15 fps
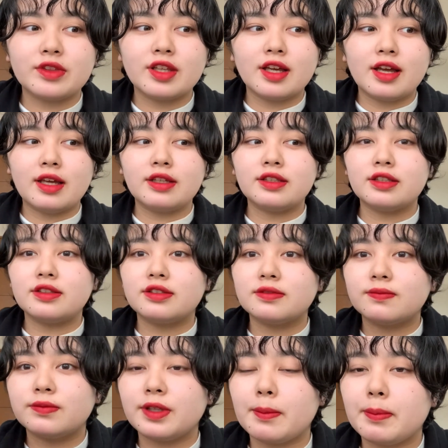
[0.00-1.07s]
はい
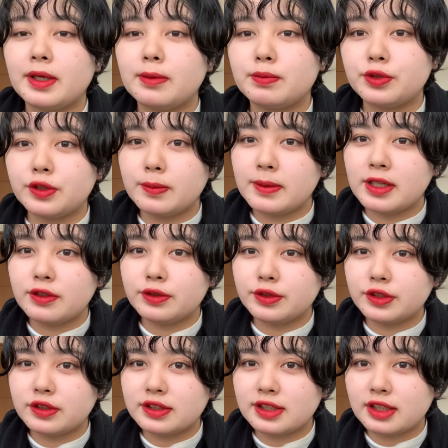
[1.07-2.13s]
やっぱりブルーベリー
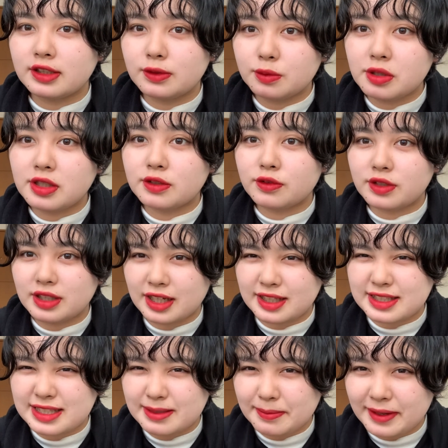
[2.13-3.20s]
冬さんにはこれが
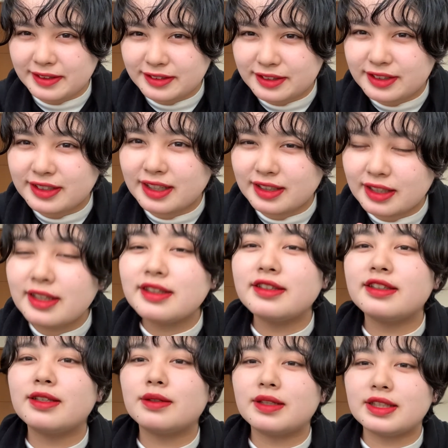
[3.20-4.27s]
一番来るかなっ
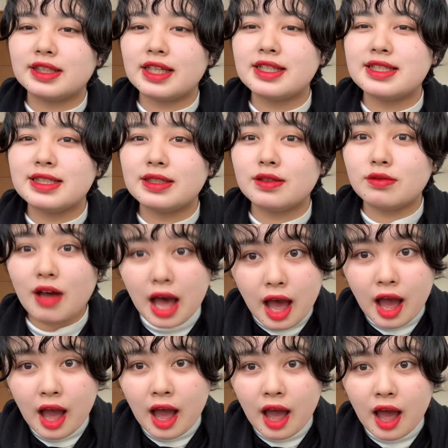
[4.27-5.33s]
て私は
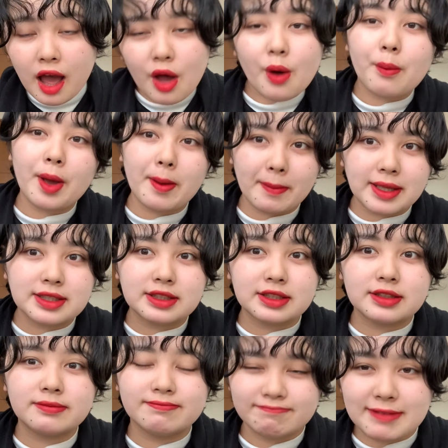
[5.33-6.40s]
思います
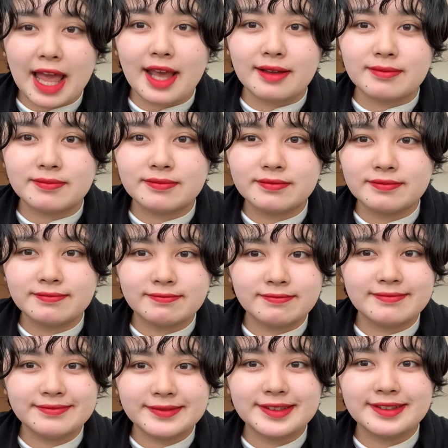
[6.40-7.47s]
はい
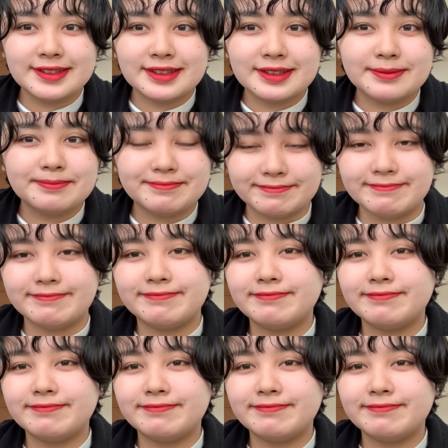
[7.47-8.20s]
うん